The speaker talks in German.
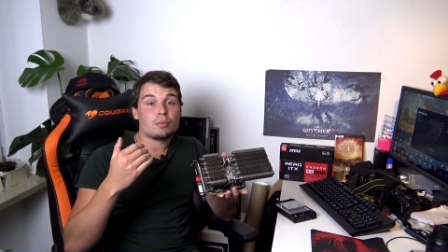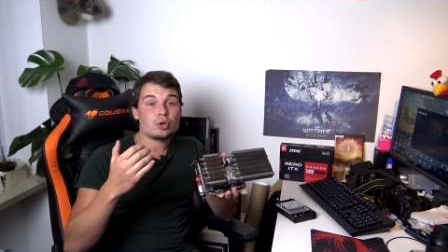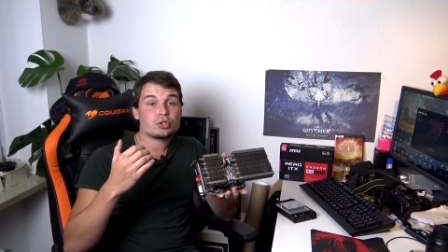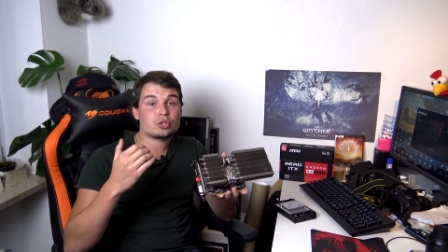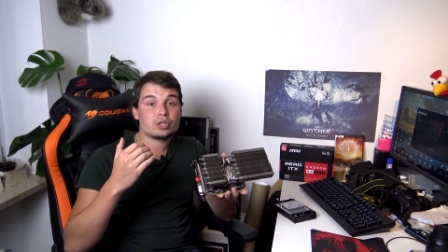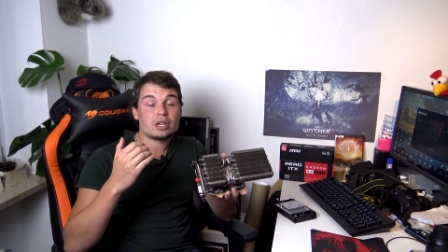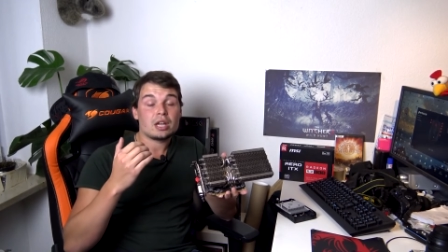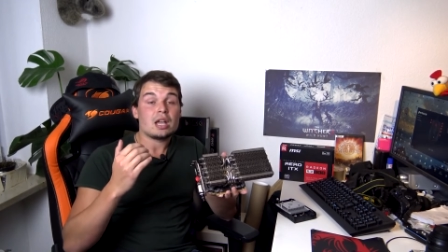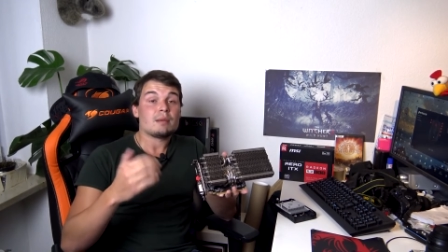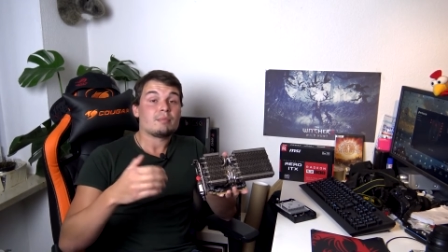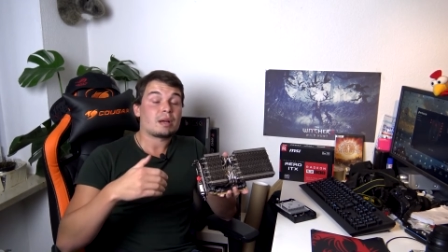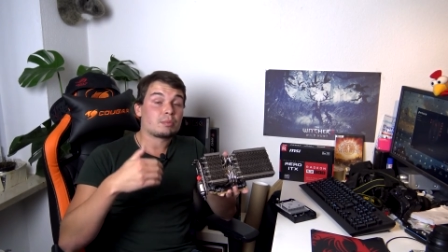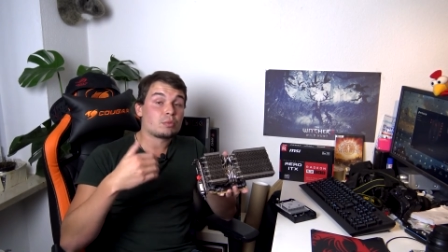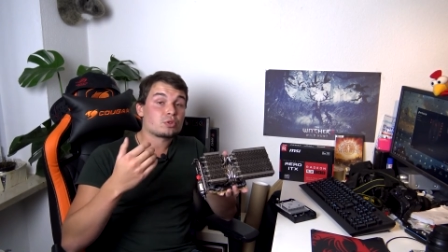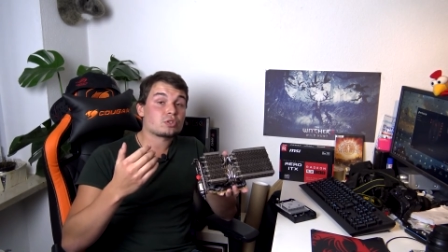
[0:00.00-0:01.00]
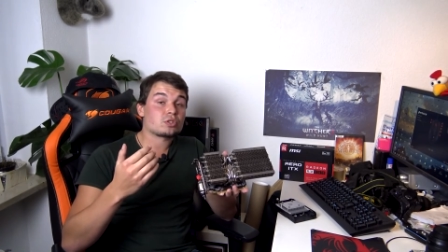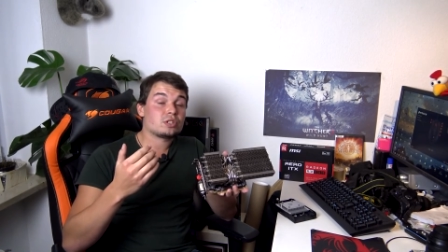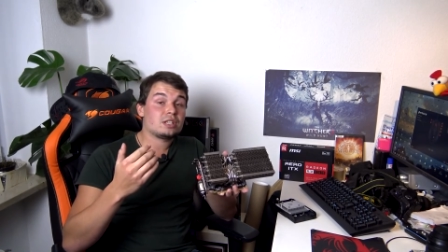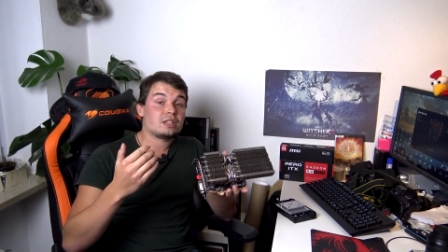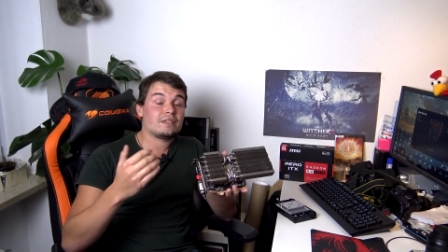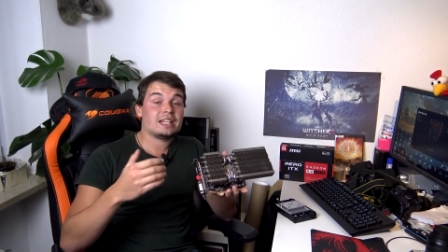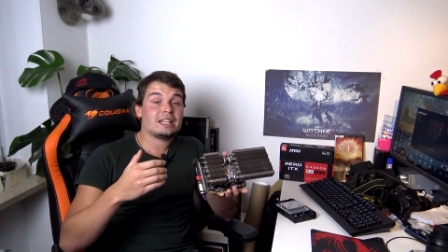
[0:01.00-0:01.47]
möchte. Man muss es
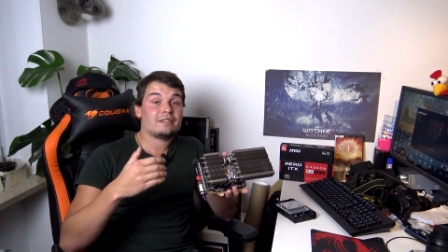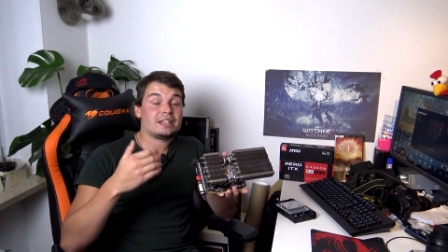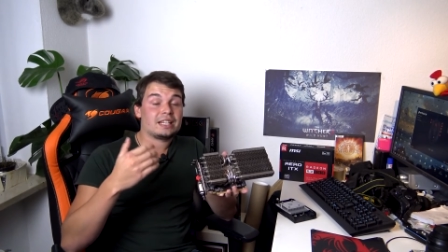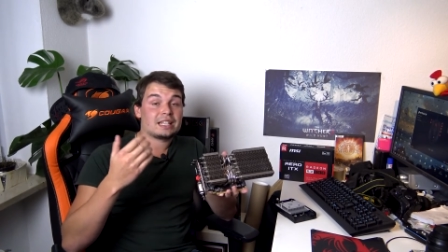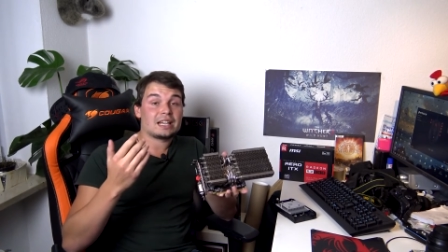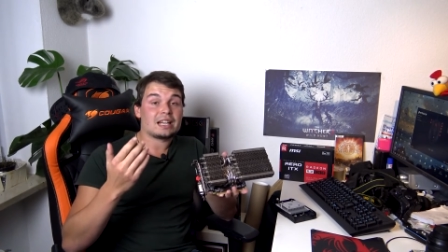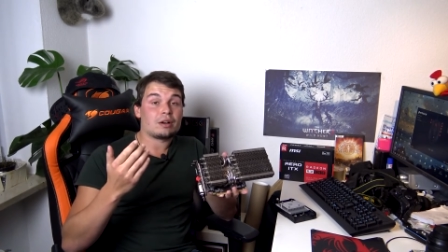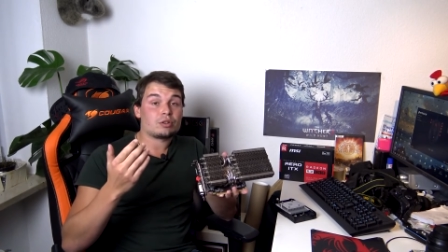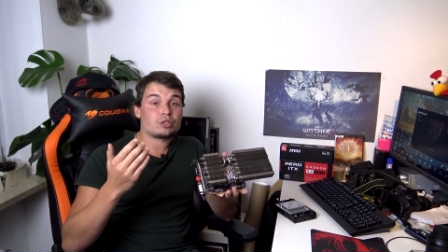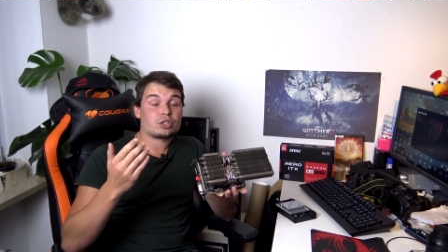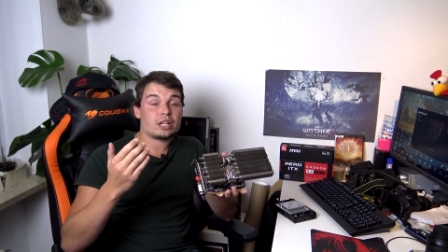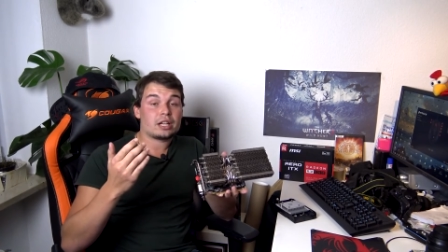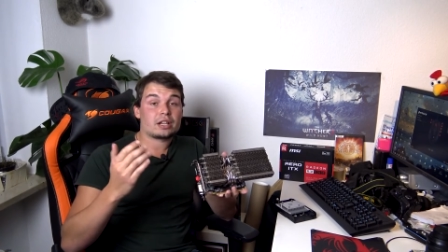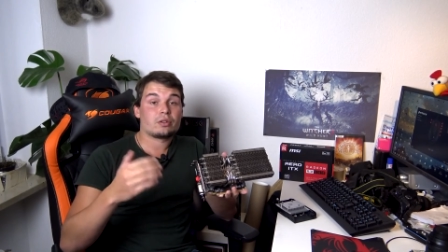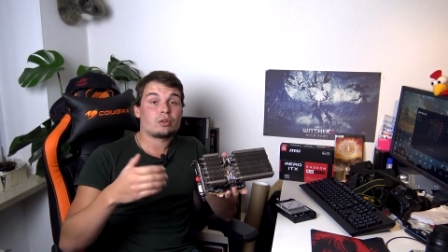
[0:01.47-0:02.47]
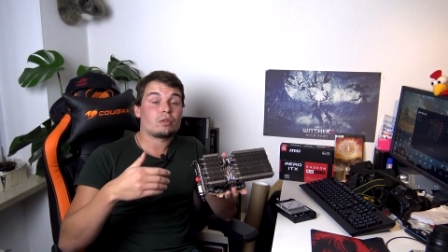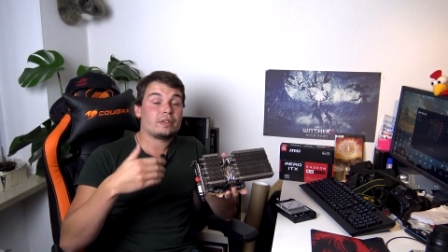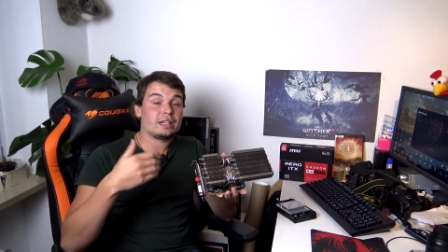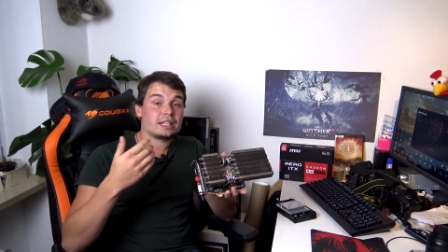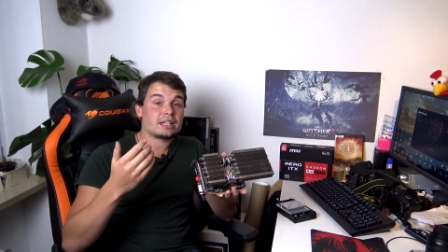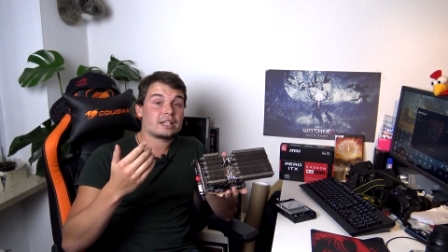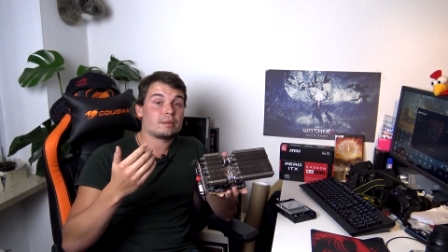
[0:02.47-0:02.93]
nicht weder wegen der Lautstärke noch
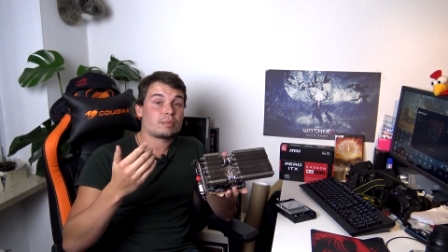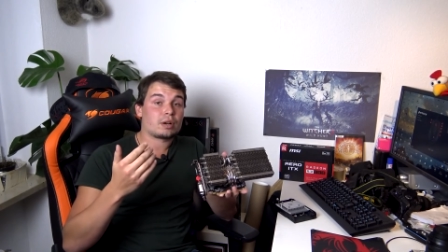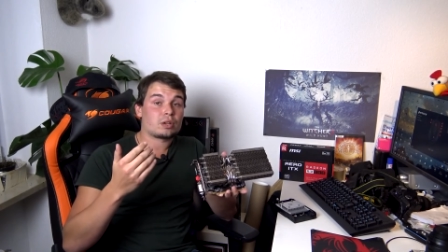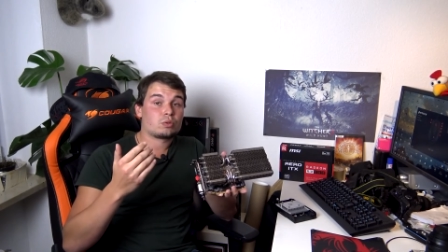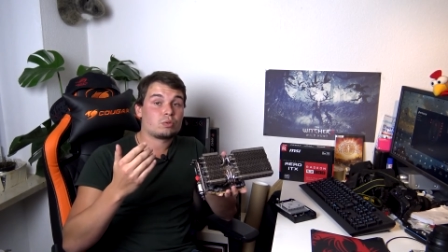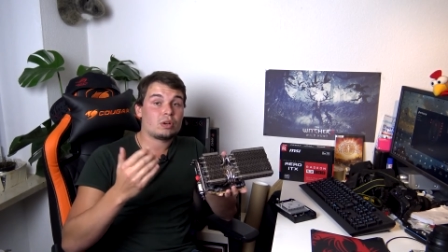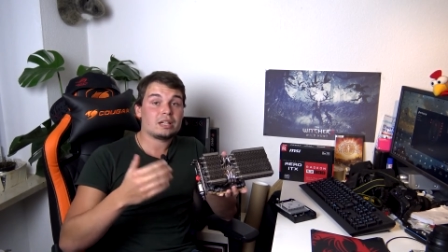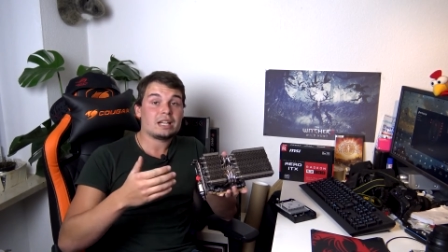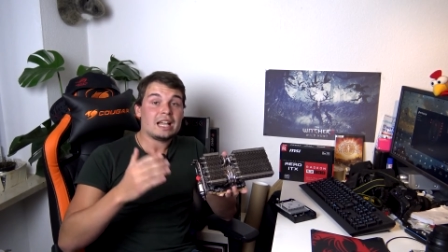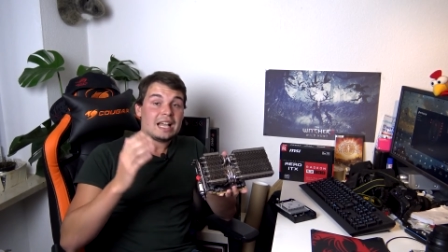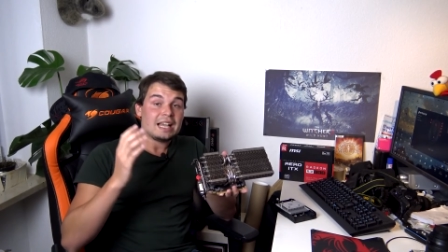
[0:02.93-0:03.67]
wegen der Temperaturen.